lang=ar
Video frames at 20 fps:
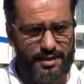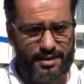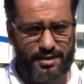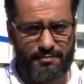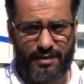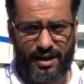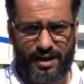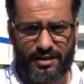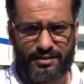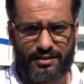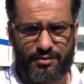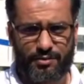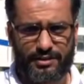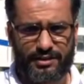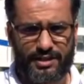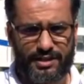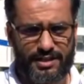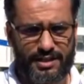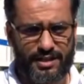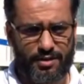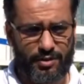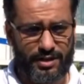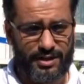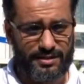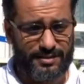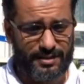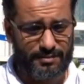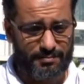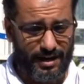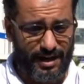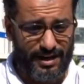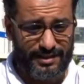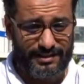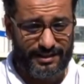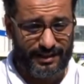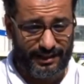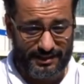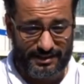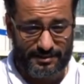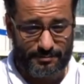المحطة الوطنية وليست محطة
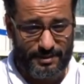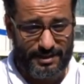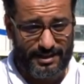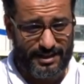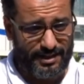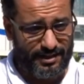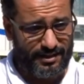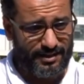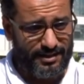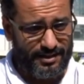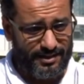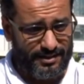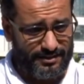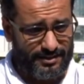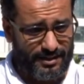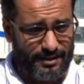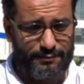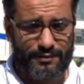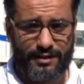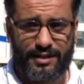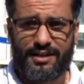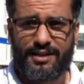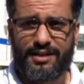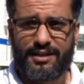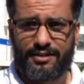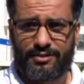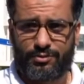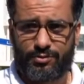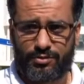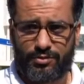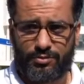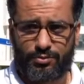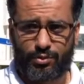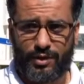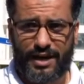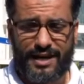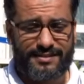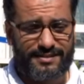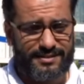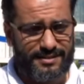حزبية صرفة
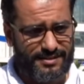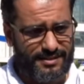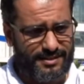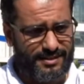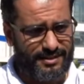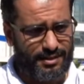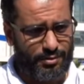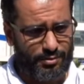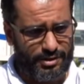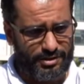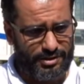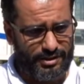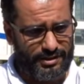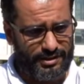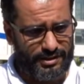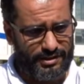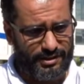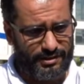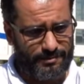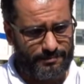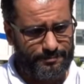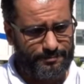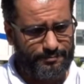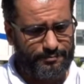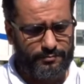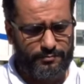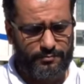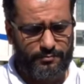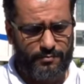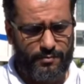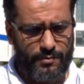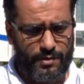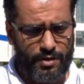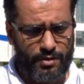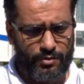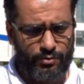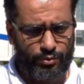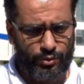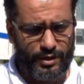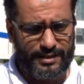تؤسس لدولة جديدة
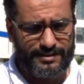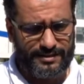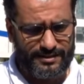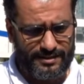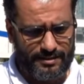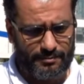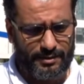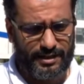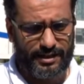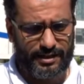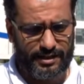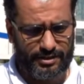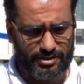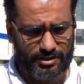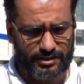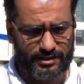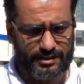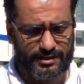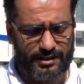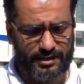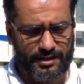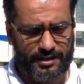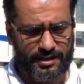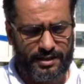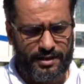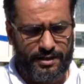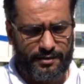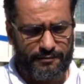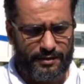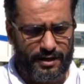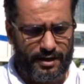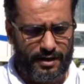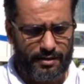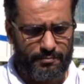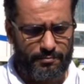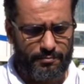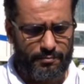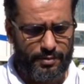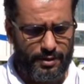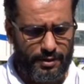تؤسس لمرحلة جديدة
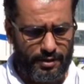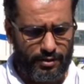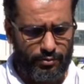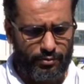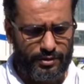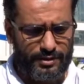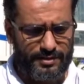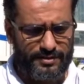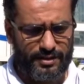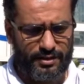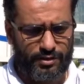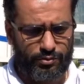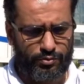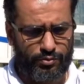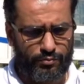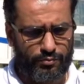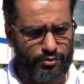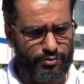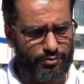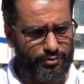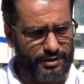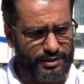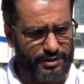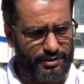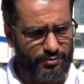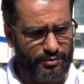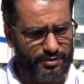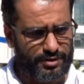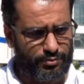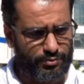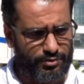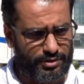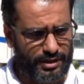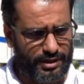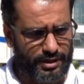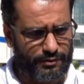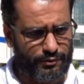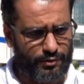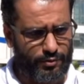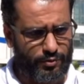فبالضروري سنكون موجودين وسنشارك
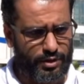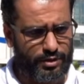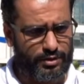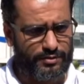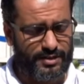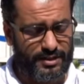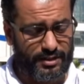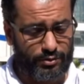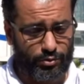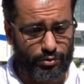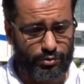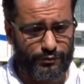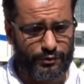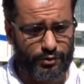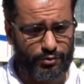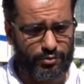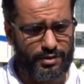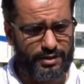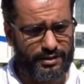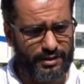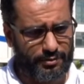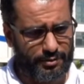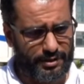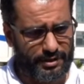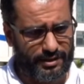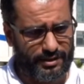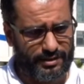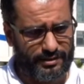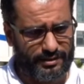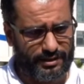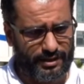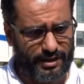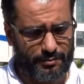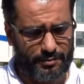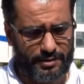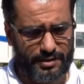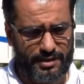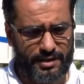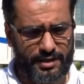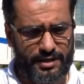في سندخل في كل الدوائر
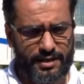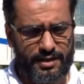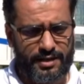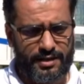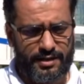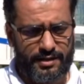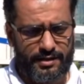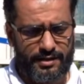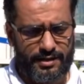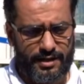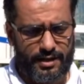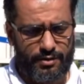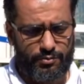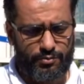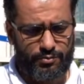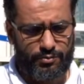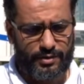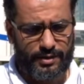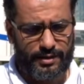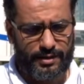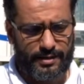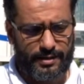الانتخابية لأنه